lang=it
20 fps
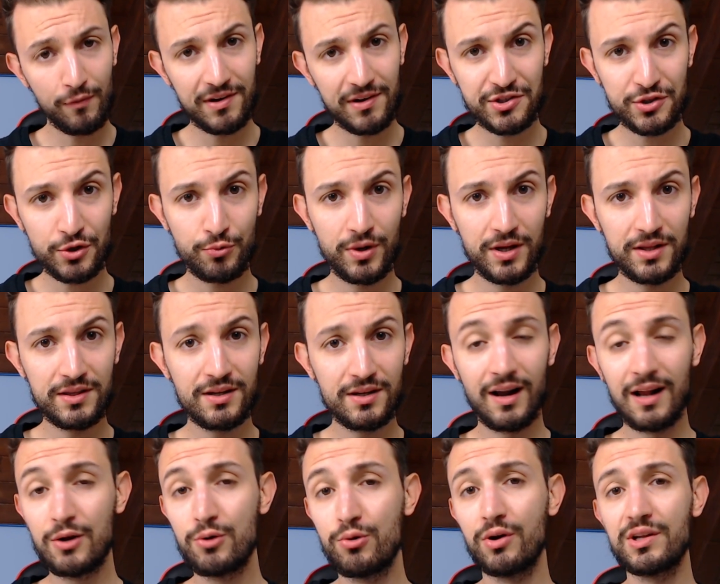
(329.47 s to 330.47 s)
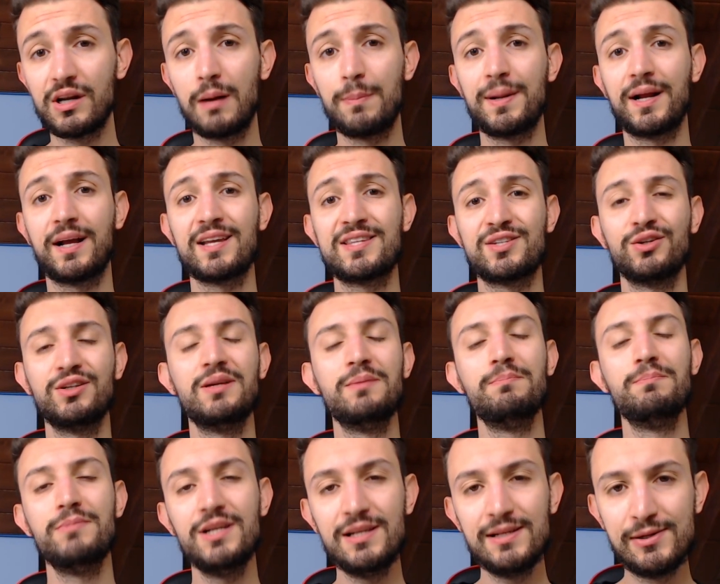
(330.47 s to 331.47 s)
visto quindi alcune delle applicazioni
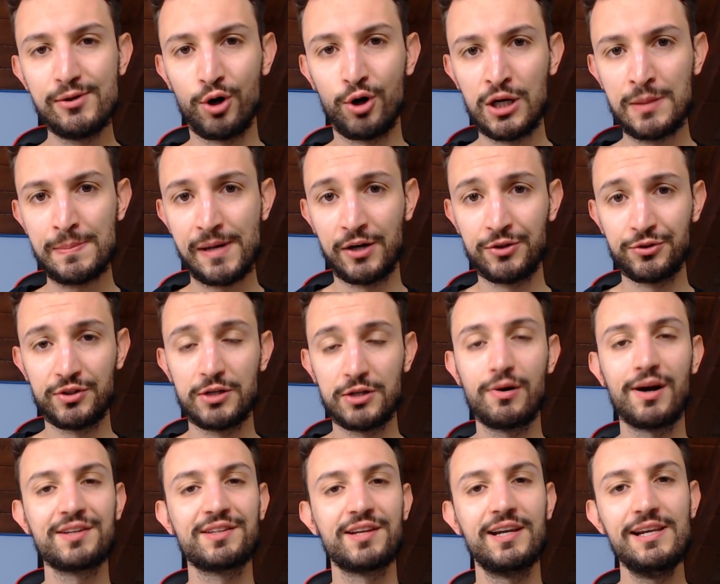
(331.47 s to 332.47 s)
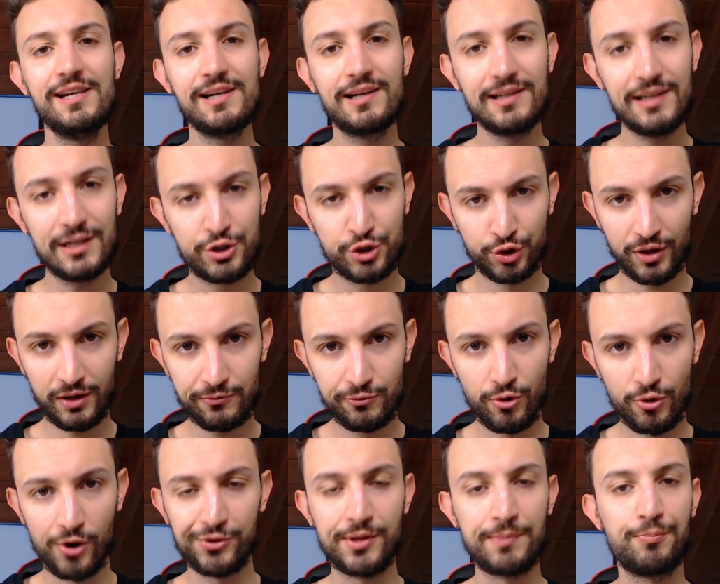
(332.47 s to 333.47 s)
migliori per quanto riguarda i glitch del
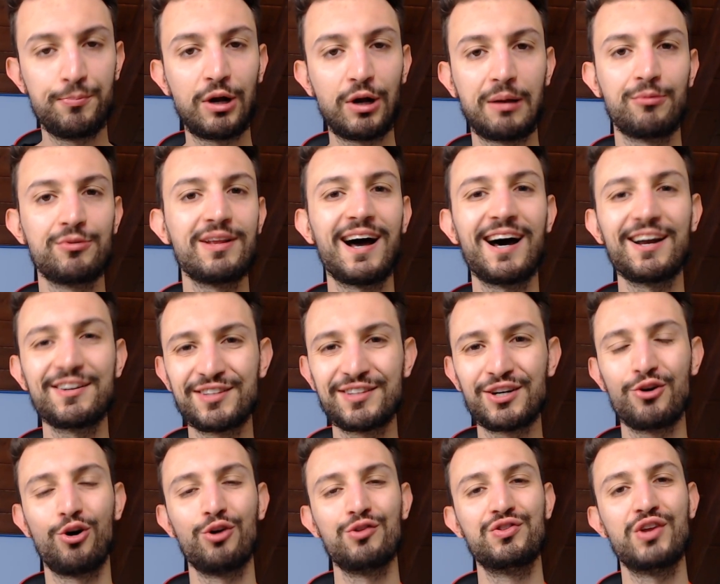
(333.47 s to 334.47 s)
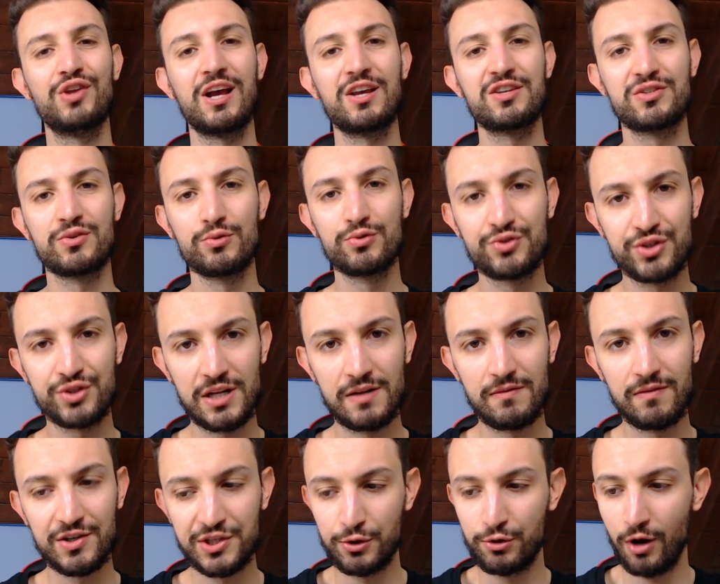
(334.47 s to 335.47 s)
vuoto in Pokémon Art God e Soul
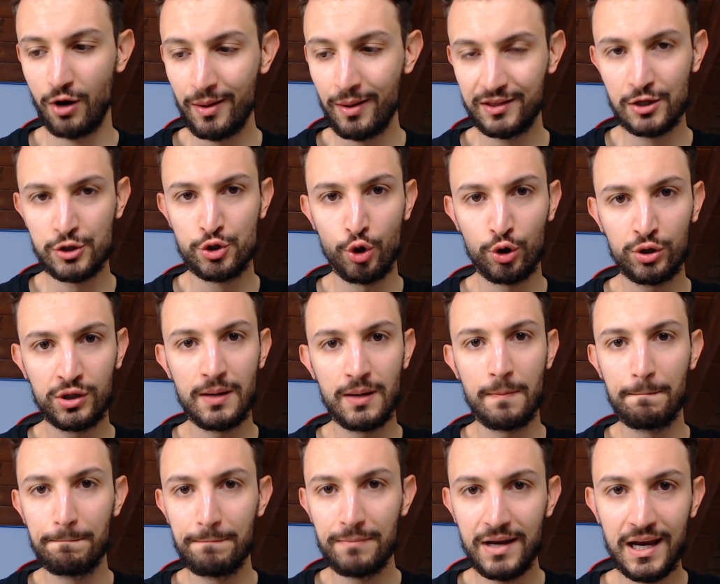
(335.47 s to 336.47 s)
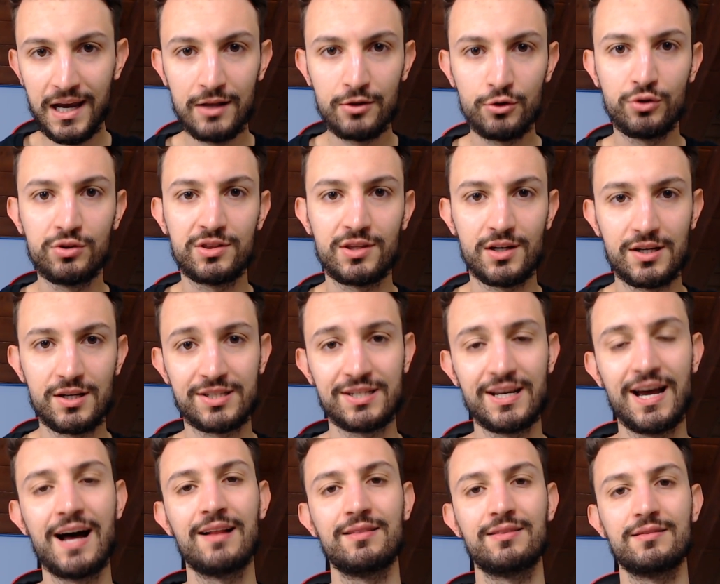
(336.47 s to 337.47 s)
Silver, sicuramente giochi meno
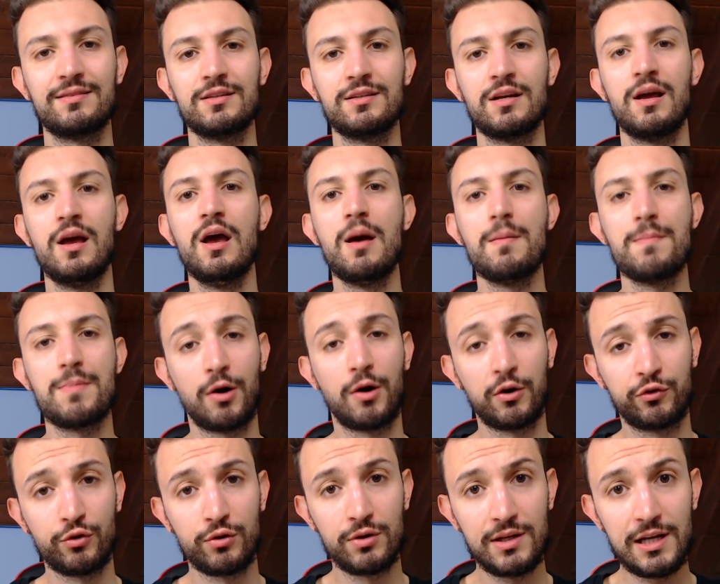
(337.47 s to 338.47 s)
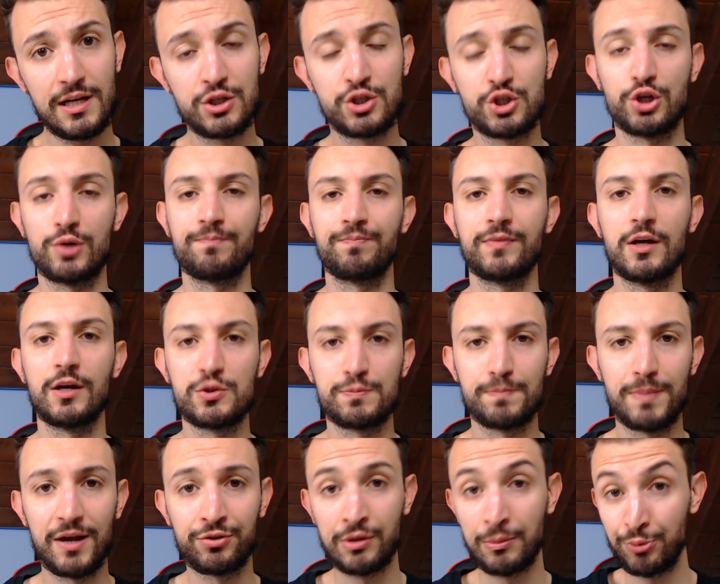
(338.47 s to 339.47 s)
interessanti per questo glitch
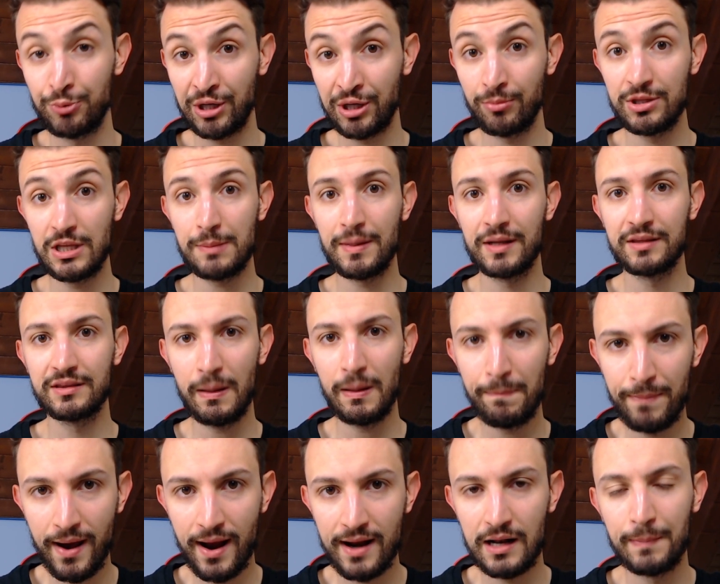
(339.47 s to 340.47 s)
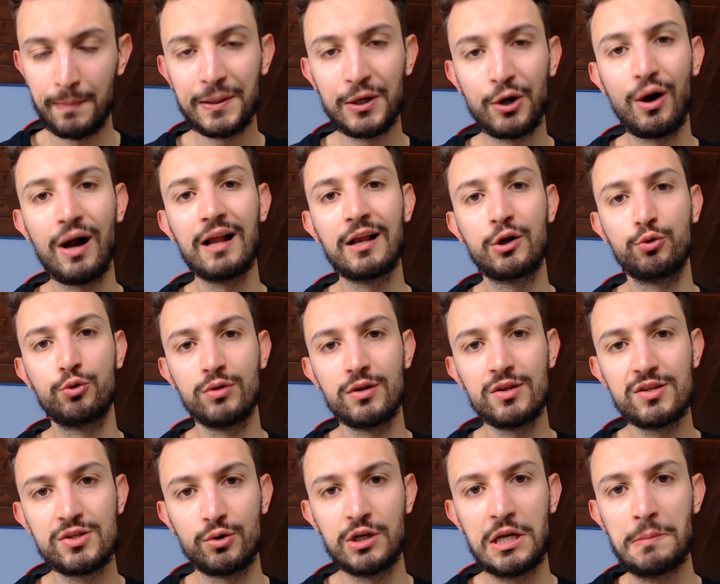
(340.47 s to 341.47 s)
rispetto a Pokémon Diamante e Perla, però
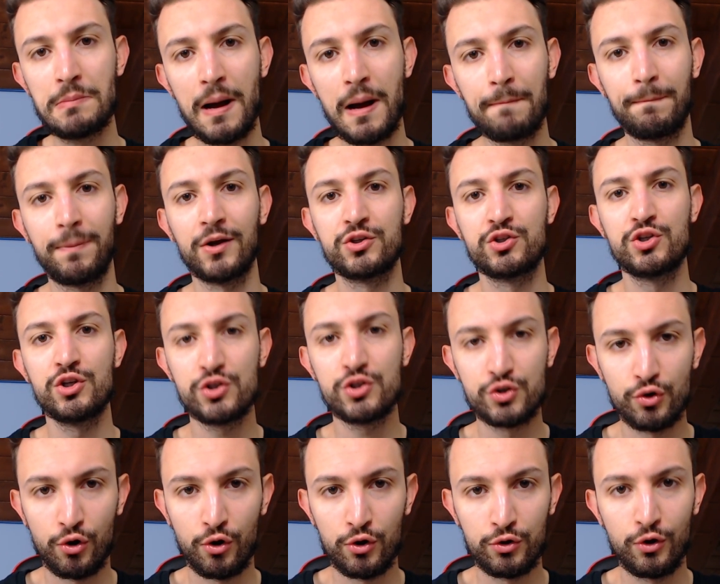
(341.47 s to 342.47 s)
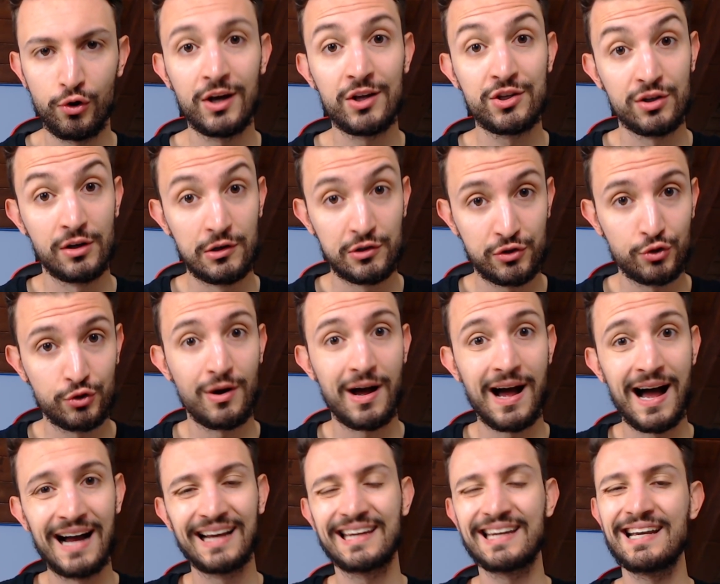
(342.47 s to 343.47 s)
alcune zone di mappa ci sono e ce ne sono
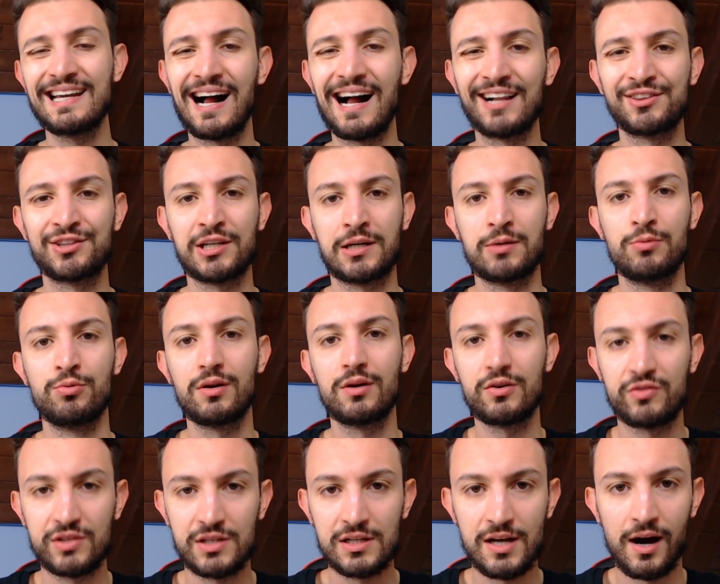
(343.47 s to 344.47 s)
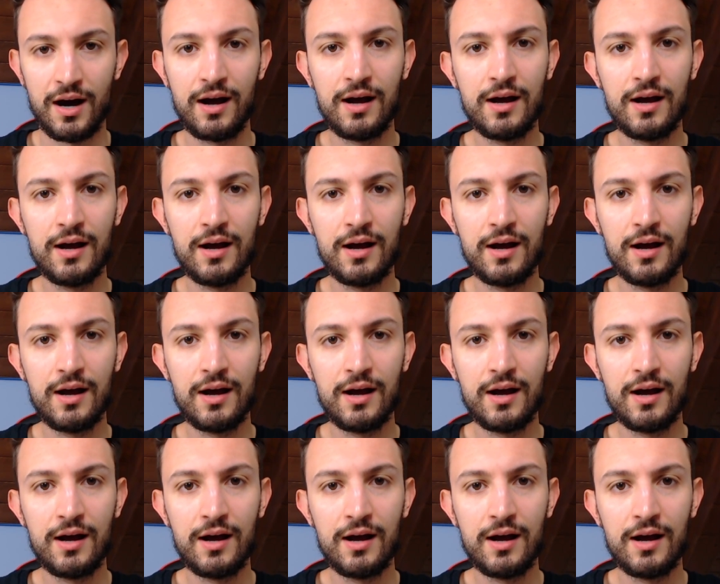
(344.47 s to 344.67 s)
anche altre comunque sia